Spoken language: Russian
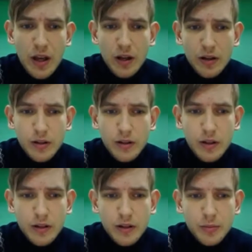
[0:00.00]
Э,
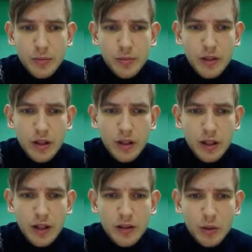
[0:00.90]
казалось бы, мелкая
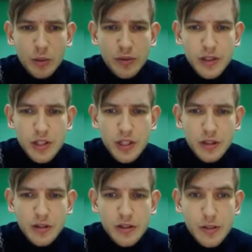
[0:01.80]
какая-то новость,
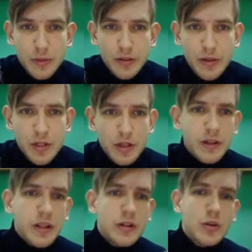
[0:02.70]
зачем, зачем о ней вообще
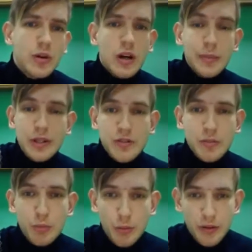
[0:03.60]
говорить, но, опять же,
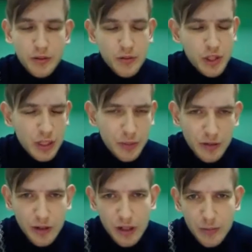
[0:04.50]
вспомните, вчера мы
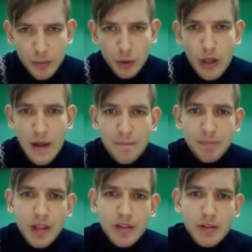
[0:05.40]
говорили про
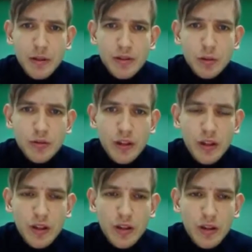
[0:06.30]
забастовки
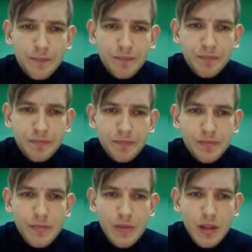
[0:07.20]
и
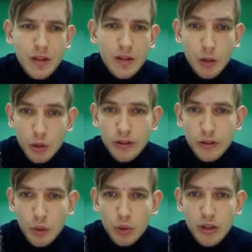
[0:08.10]
народные
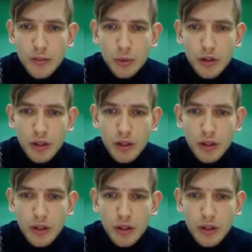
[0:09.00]
исходы работников